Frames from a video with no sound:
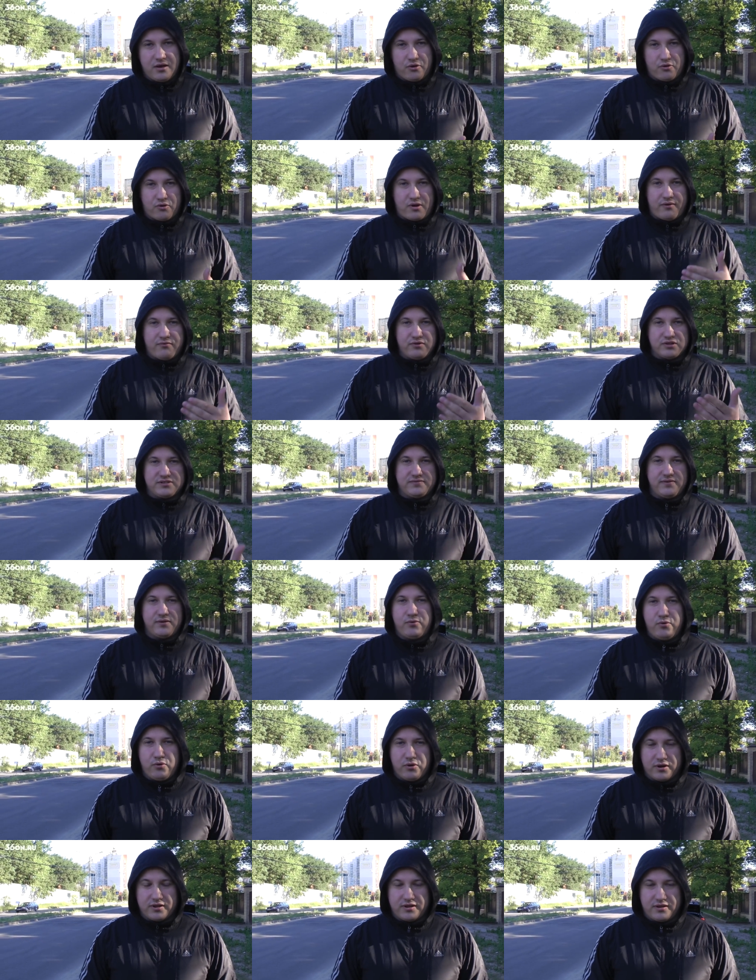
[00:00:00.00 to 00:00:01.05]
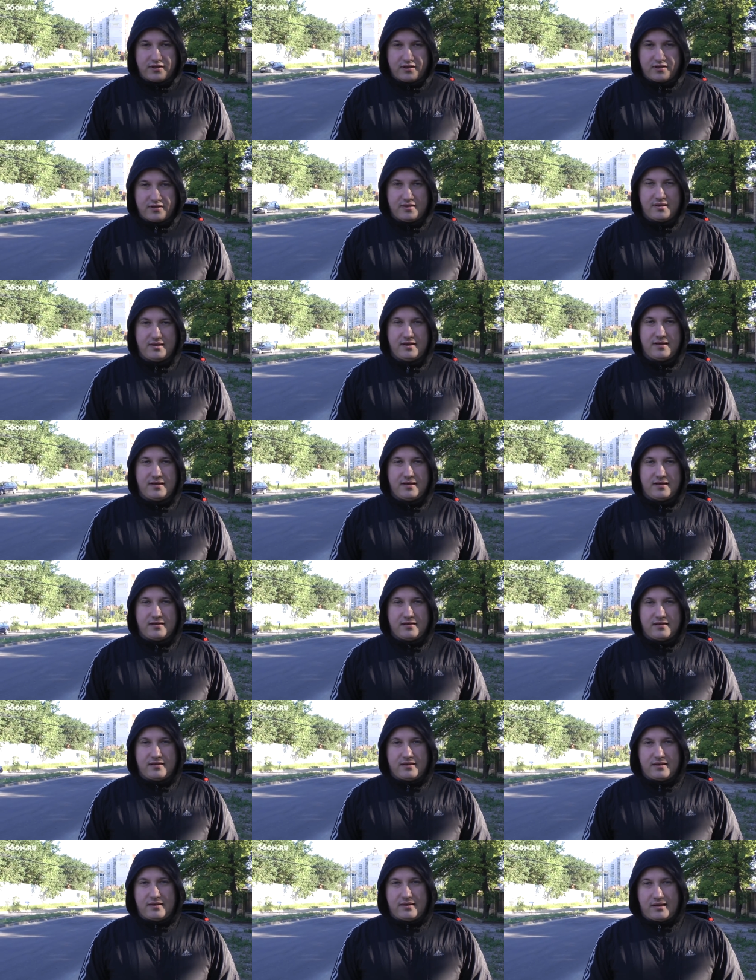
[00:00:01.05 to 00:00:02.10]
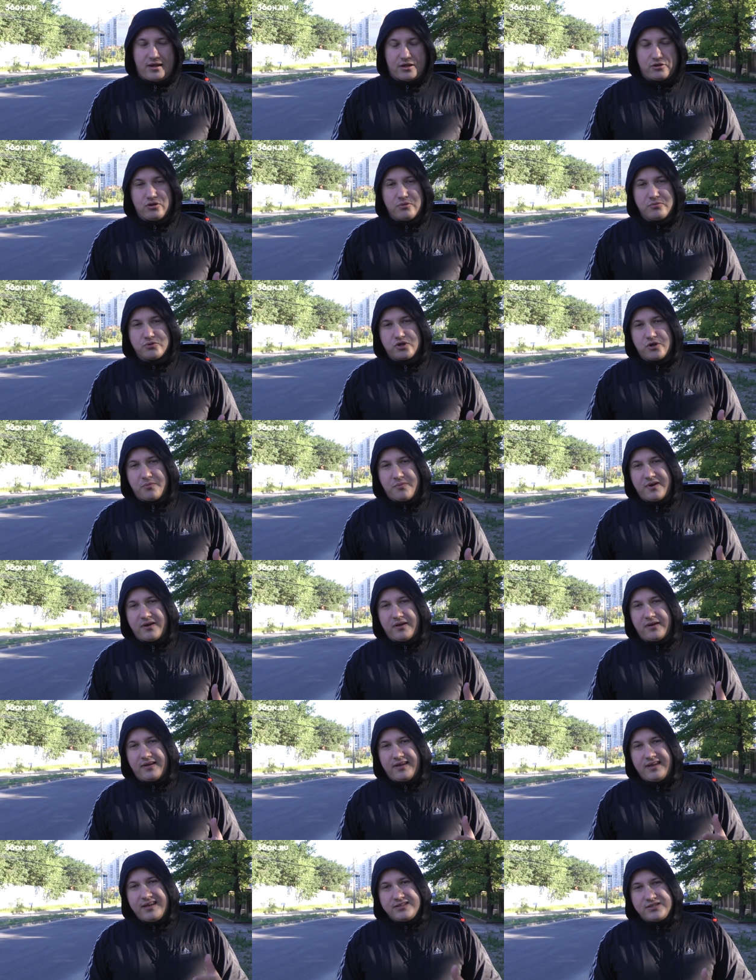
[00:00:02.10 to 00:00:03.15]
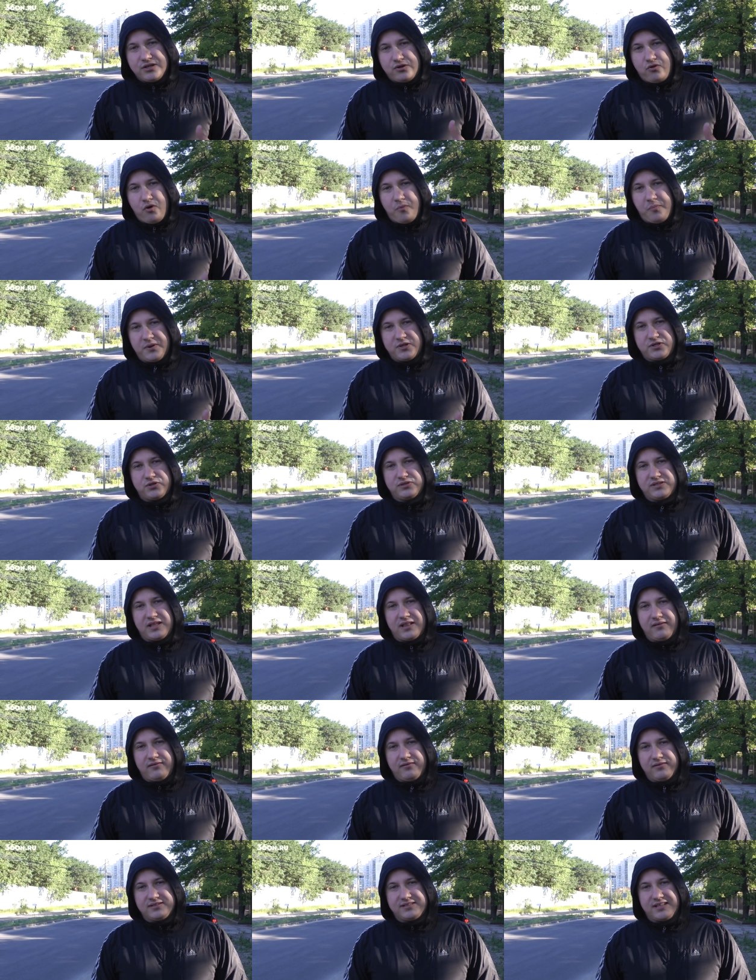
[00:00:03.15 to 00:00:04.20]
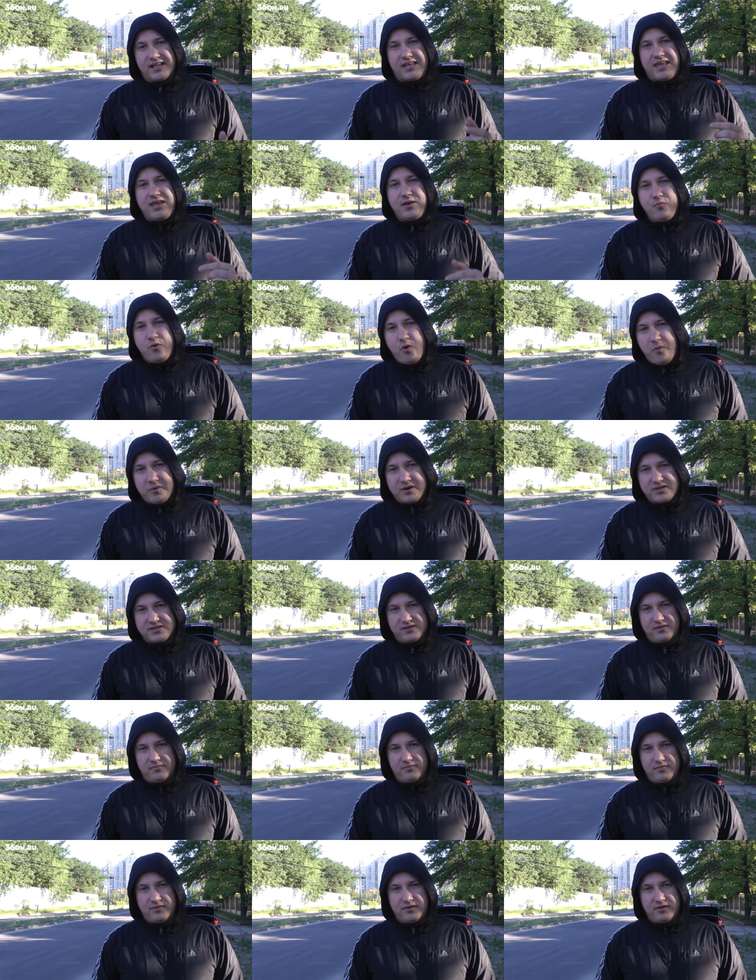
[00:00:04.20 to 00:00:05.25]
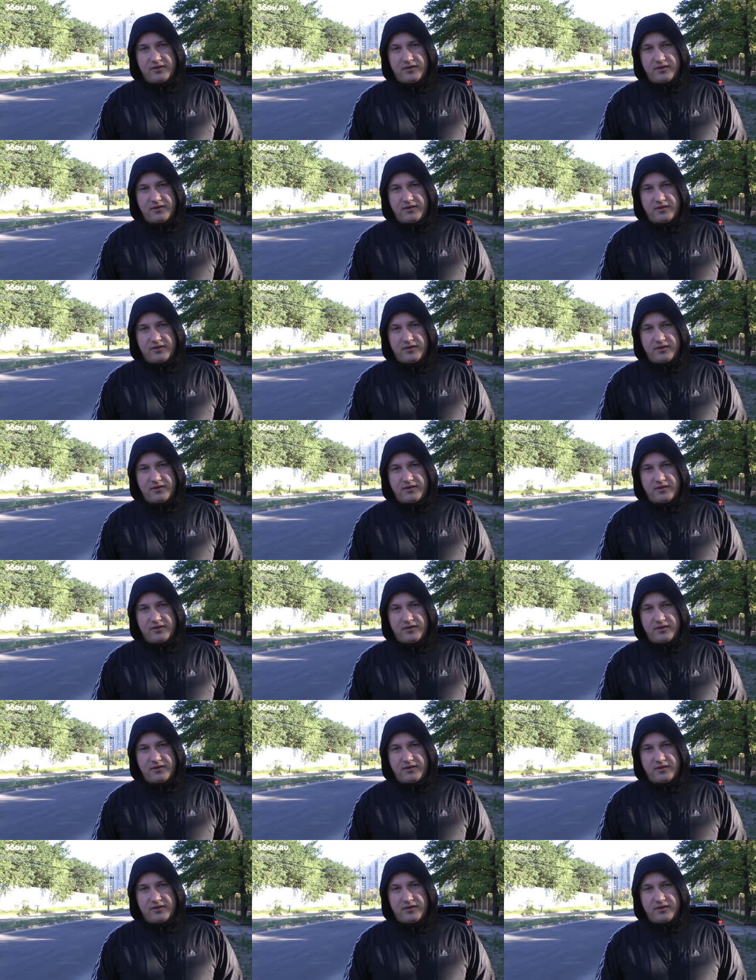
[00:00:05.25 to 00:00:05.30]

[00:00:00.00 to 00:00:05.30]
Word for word: руководство города о том, чтобы эти комплексы устанавливались таким образом,